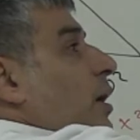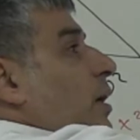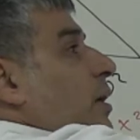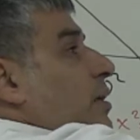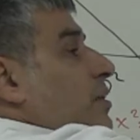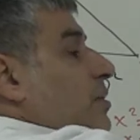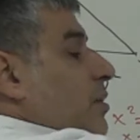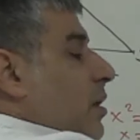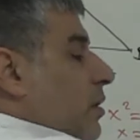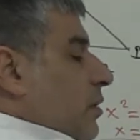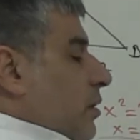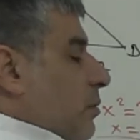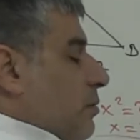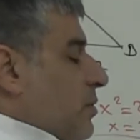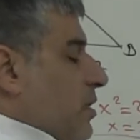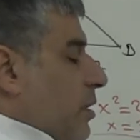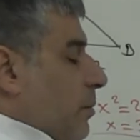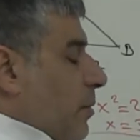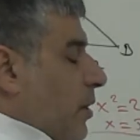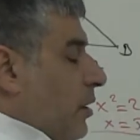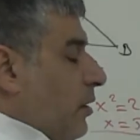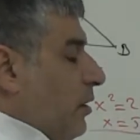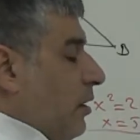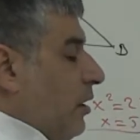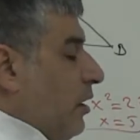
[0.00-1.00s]
karesini aldığımız
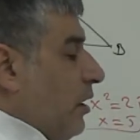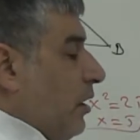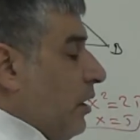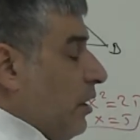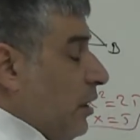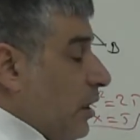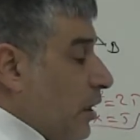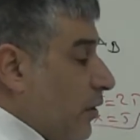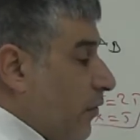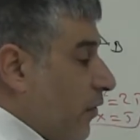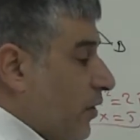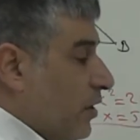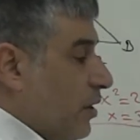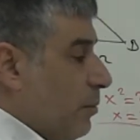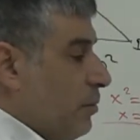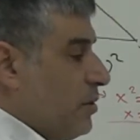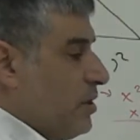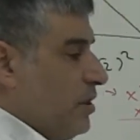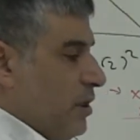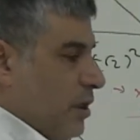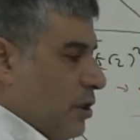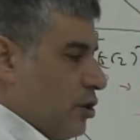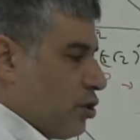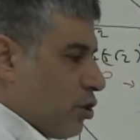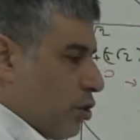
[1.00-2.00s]
zaman ifademiz
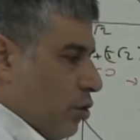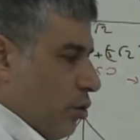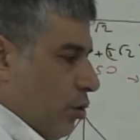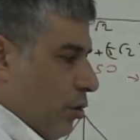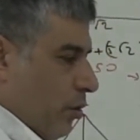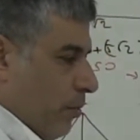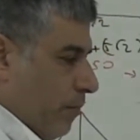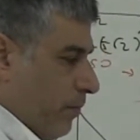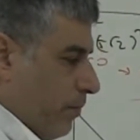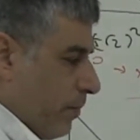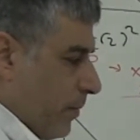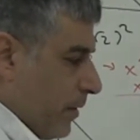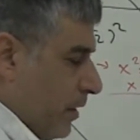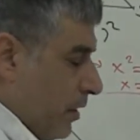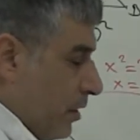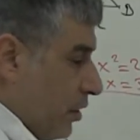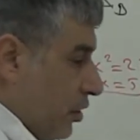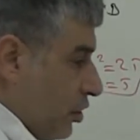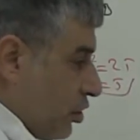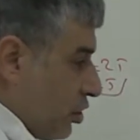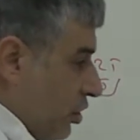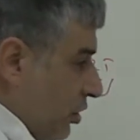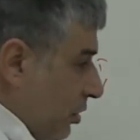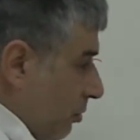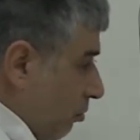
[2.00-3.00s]
yine çıkıyor.
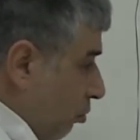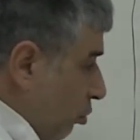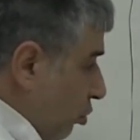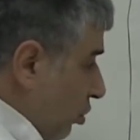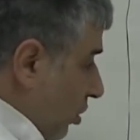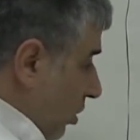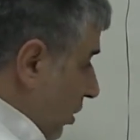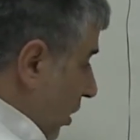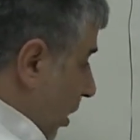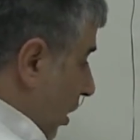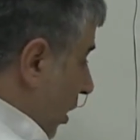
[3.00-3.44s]
Şimdi burada da